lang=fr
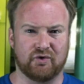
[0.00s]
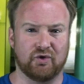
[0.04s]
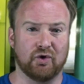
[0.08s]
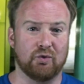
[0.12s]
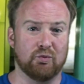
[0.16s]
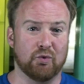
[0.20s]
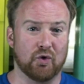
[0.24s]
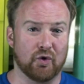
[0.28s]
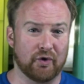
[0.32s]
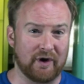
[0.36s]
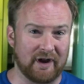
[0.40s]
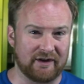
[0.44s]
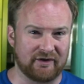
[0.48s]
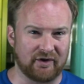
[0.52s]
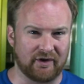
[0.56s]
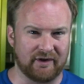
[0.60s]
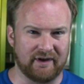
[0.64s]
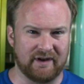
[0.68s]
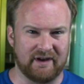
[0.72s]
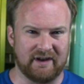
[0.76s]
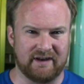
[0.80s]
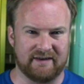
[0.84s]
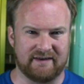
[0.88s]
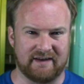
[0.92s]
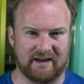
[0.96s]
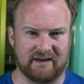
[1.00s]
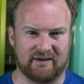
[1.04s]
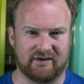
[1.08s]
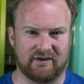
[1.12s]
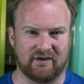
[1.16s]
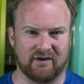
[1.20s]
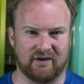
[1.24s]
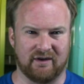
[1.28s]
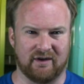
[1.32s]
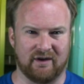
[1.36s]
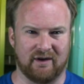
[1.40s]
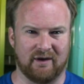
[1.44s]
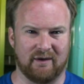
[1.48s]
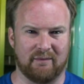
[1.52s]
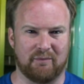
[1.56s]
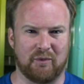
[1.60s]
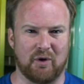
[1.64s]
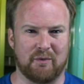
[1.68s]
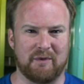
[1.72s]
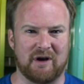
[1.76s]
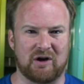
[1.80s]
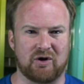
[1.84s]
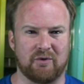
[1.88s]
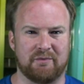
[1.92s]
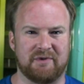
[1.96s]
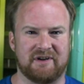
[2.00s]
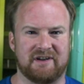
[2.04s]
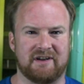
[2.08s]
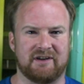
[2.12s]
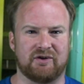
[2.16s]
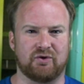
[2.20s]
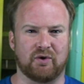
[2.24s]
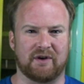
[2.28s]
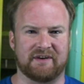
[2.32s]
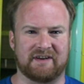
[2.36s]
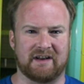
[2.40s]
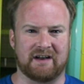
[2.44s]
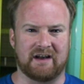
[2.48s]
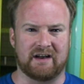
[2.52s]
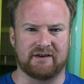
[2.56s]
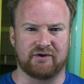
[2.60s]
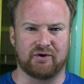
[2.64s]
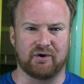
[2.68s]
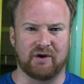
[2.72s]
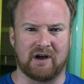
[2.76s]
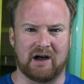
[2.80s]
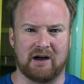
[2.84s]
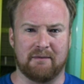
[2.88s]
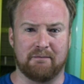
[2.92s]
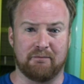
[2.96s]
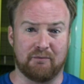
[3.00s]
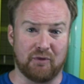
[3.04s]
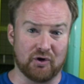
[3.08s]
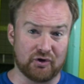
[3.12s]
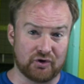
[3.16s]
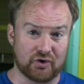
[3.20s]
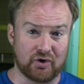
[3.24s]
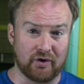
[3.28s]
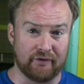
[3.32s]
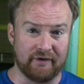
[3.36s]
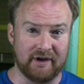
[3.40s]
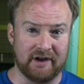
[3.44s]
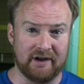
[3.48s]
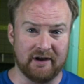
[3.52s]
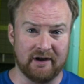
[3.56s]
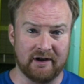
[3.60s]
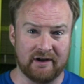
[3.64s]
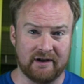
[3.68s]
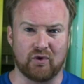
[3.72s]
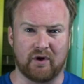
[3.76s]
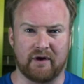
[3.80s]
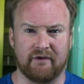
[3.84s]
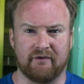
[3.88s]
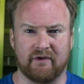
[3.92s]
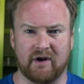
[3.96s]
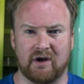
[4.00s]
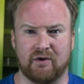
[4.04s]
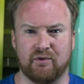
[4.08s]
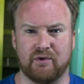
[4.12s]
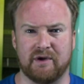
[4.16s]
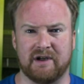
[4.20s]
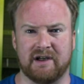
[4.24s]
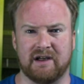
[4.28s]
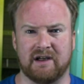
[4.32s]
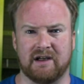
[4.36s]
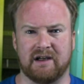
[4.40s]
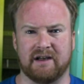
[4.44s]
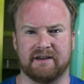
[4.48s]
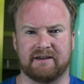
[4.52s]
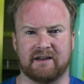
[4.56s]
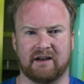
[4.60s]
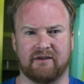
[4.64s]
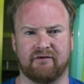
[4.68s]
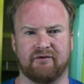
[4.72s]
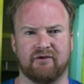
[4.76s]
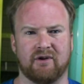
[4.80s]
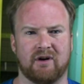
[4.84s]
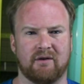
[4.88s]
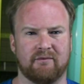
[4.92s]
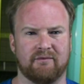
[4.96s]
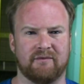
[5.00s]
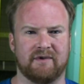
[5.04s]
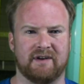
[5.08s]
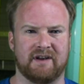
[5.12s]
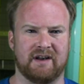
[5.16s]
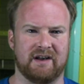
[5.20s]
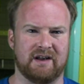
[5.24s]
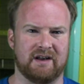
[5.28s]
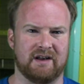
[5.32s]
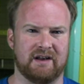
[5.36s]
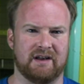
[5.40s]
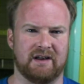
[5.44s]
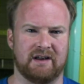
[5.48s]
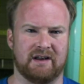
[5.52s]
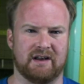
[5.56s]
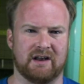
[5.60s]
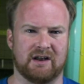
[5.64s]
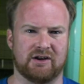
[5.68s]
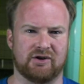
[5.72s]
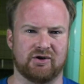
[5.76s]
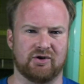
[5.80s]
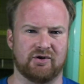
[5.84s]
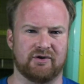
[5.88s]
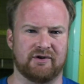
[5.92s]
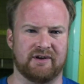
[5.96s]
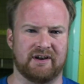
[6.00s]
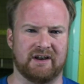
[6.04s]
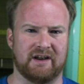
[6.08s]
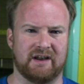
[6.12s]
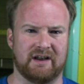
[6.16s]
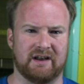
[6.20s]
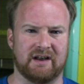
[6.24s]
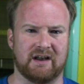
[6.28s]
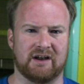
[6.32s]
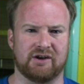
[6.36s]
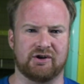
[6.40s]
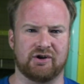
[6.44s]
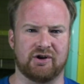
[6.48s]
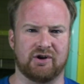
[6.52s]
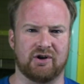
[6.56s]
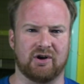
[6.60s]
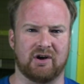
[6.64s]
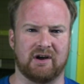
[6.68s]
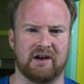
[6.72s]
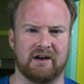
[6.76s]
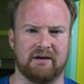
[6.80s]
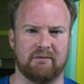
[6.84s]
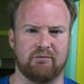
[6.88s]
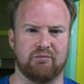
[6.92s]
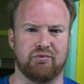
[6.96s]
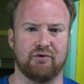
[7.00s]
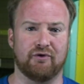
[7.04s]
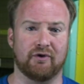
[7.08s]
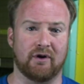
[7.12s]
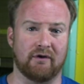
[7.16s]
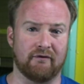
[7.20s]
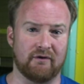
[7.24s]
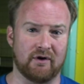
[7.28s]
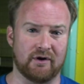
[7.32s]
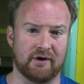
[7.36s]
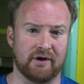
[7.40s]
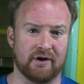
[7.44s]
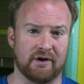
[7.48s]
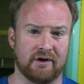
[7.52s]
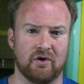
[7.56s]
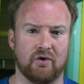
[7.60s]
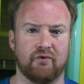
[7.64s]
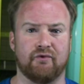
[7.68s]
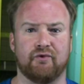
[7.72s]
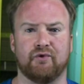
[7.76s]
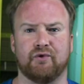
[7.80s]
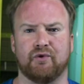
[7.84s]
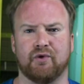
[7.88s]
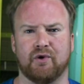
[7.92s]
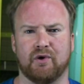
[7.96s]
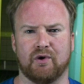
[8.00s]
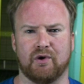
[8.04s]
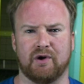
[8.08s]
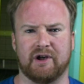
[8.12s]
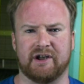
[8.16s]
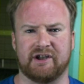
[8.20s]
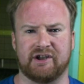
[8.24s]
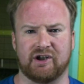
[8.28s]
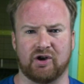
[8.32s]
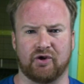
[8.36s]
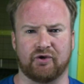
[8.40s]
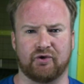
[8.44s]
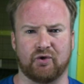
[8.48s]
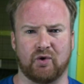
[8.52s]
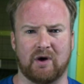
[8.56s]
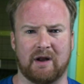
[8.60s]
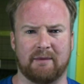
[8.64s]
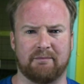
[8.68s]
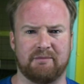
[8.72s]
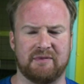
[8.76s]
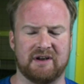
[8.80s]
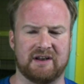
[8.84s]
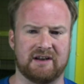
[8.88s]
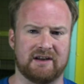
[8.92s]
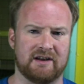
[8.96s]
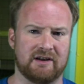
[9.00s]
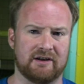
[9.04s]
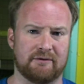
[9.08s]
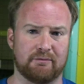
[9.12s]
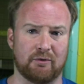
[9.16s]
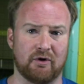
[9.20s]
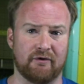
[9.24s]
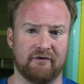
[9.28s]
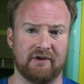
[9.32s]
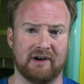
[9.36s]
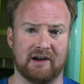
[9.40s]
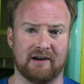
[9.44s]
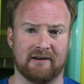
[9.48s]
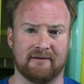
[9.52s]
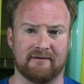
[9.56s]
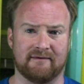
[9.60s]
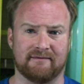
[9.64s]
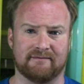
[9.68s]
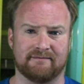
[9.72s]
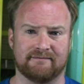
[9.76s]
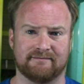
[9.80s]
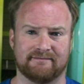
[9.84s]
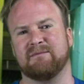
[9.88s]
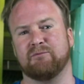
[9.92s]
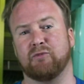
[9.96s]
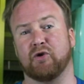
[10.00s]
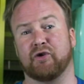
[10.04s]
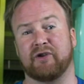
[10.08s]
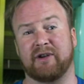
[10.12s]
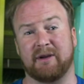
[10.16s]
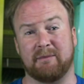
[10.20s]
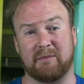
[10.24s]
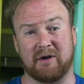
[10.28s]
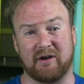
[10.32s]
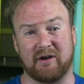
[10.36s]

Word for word: Tout le monde attendait cette euh, première compétition internationale post-Covid pour évaluer l'état de forme des nageuses et nageurs les plus en vogue au vu de l'échéance olympique qui se profile. Pour ces